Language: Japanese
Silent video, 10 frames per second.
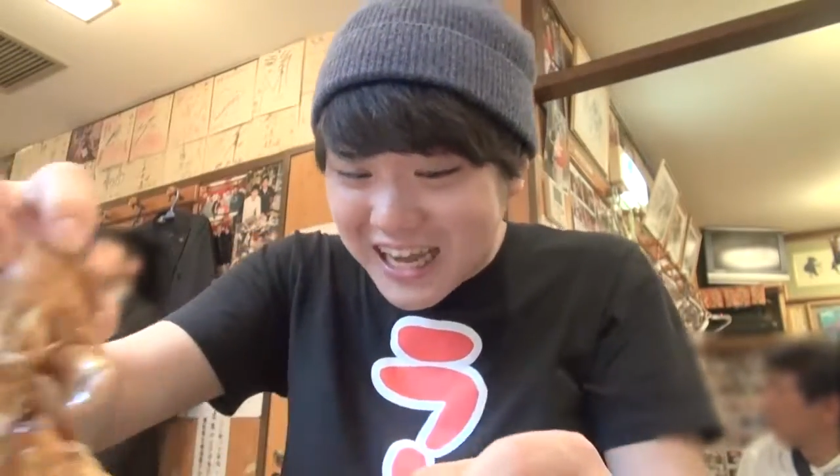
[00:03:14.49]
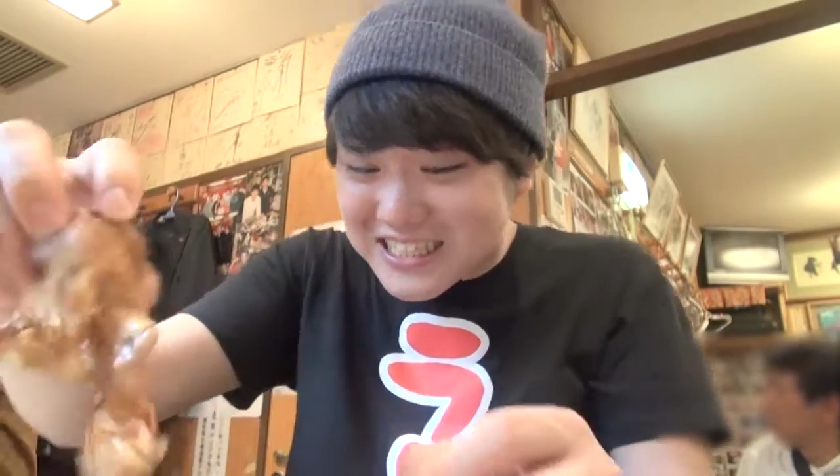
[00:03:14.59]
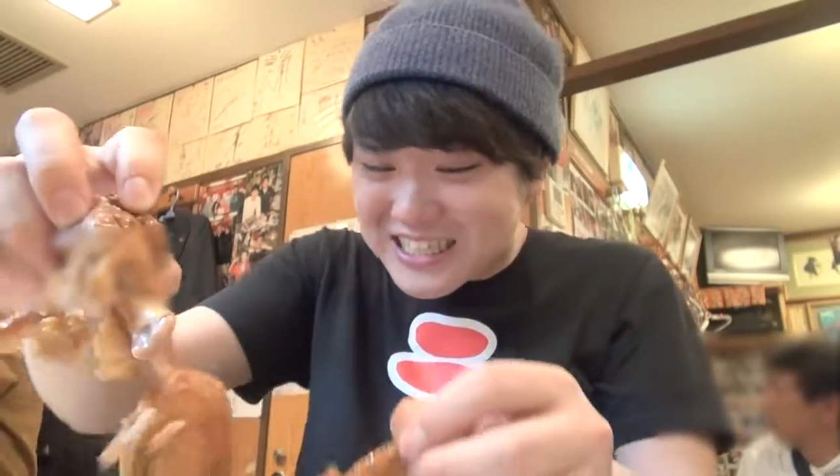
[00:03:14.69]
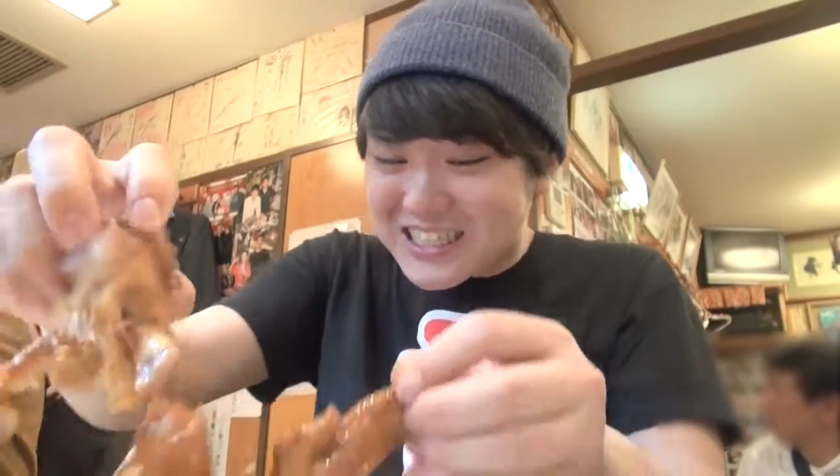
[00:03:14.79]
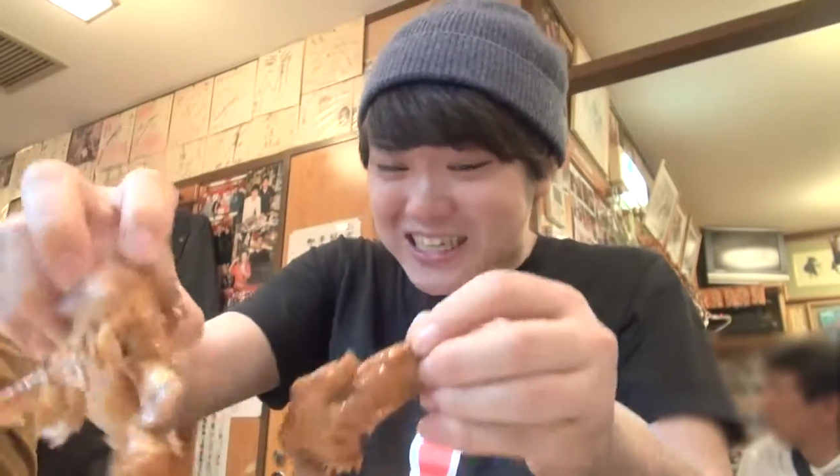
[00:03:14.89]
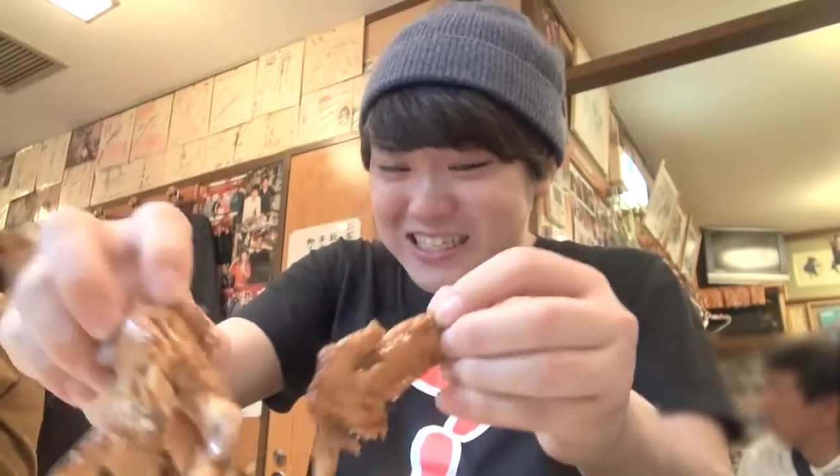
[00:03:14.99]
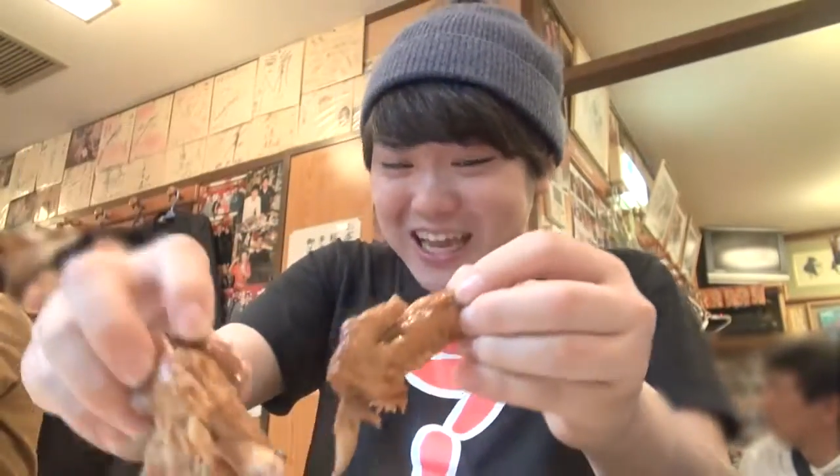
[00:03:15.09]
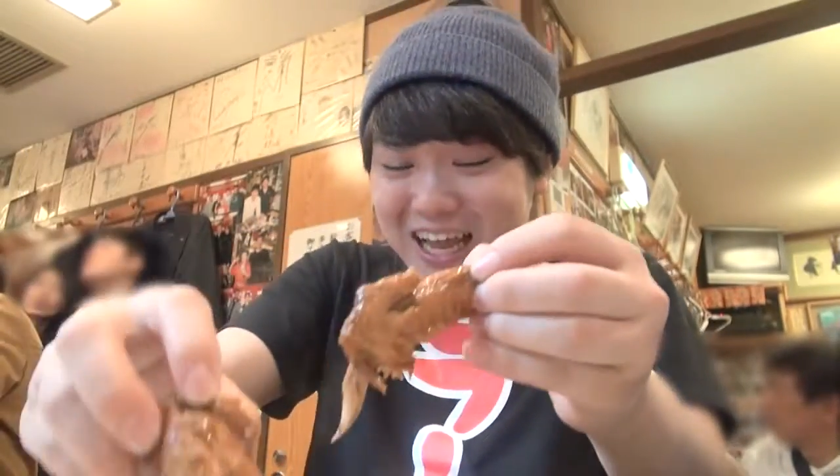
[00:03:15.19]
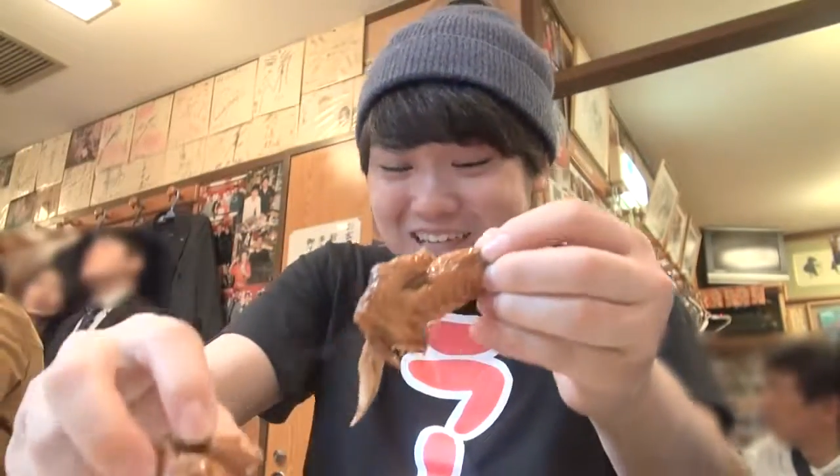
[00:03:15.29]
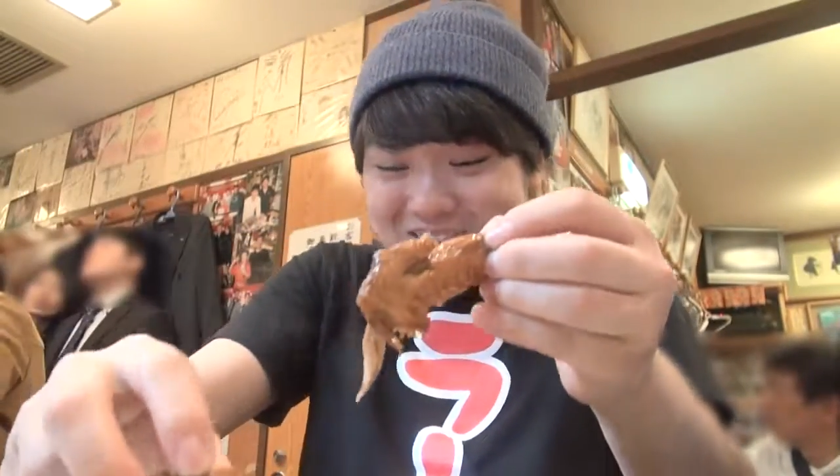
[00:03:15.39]
皆様
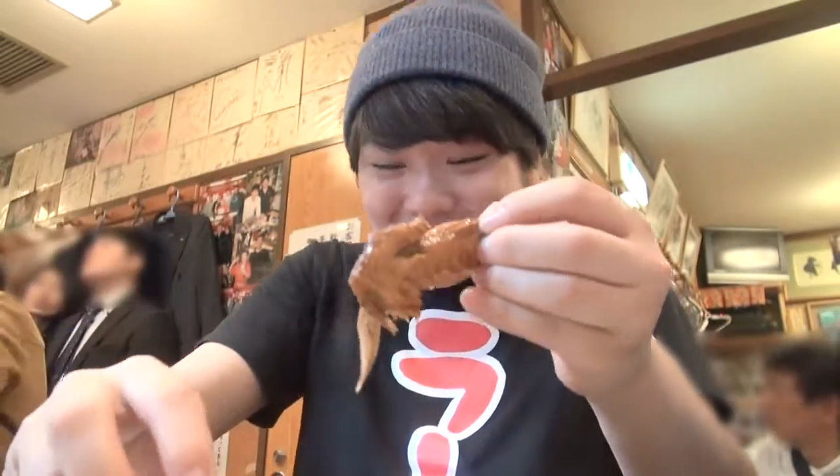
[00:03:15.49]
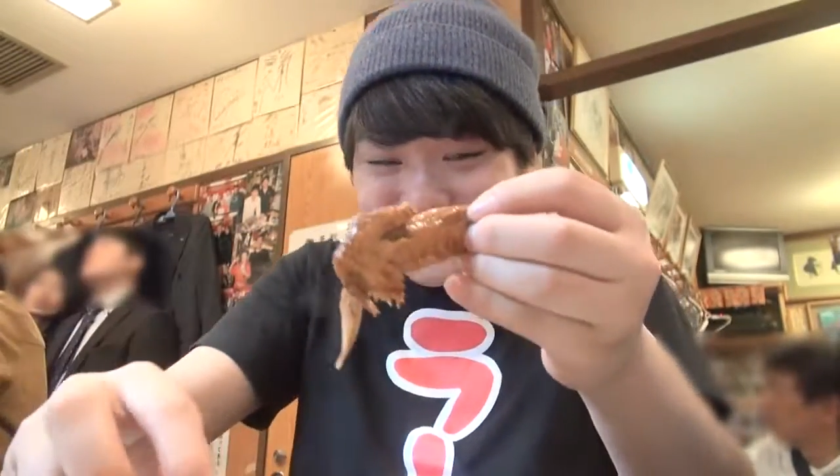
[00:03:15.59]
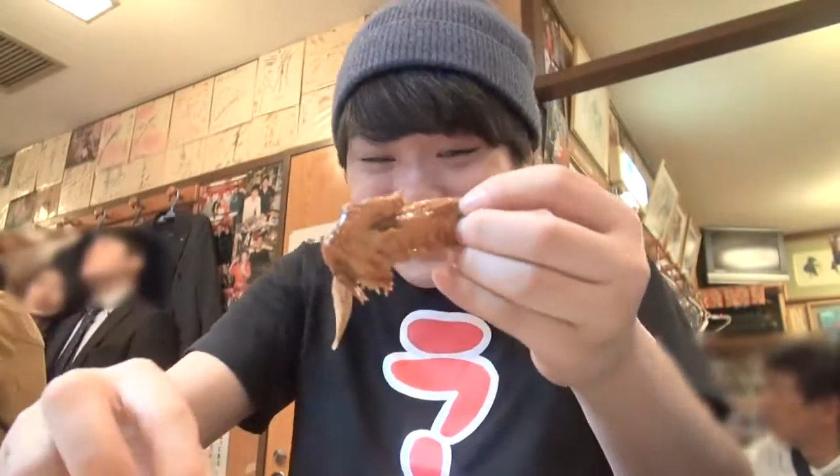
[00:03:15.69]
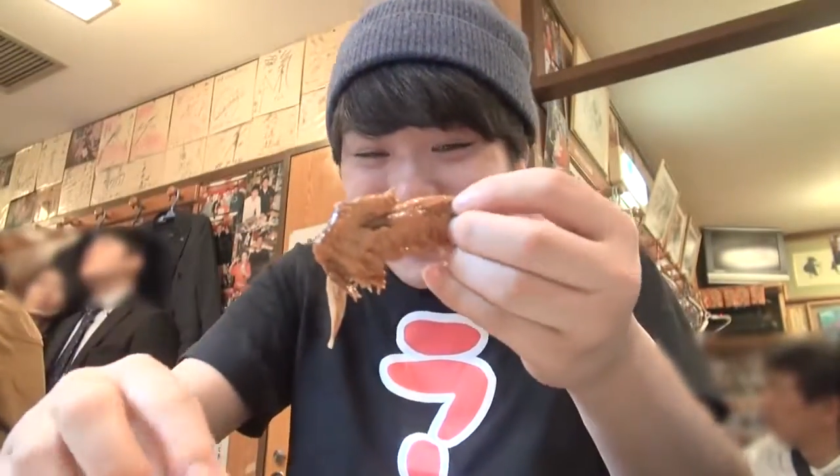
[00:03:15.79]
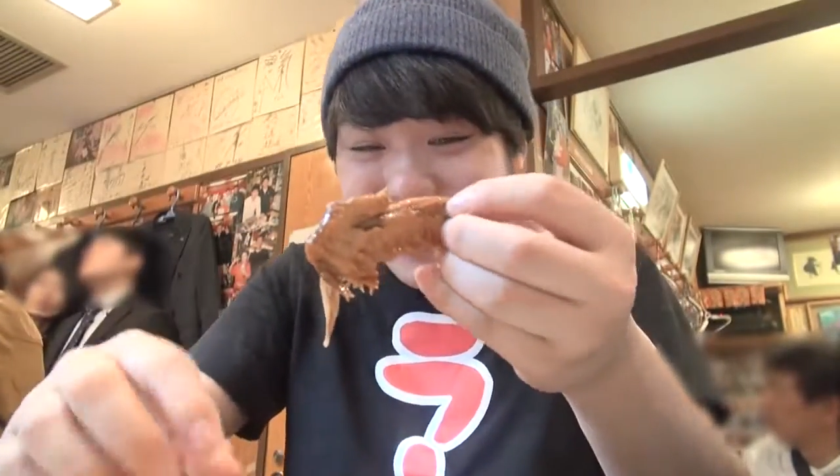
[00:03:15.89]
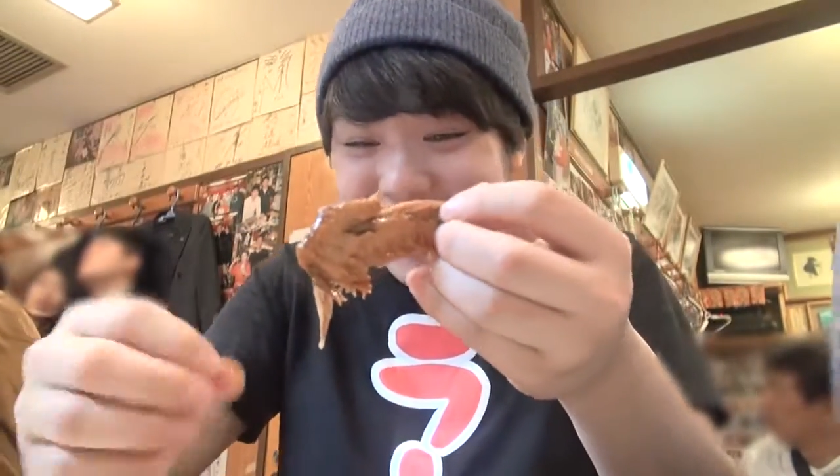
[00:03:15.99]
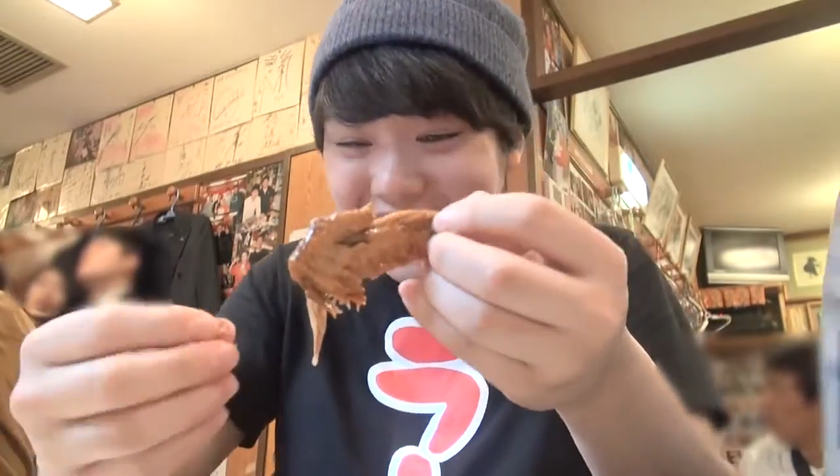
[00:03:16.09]
気をつけてください